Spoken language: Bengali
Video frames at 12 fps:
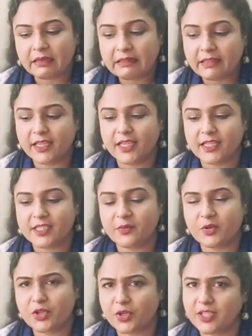নিতে গিয়ে যে
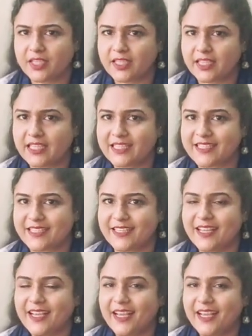বিষয়টি দেখেছি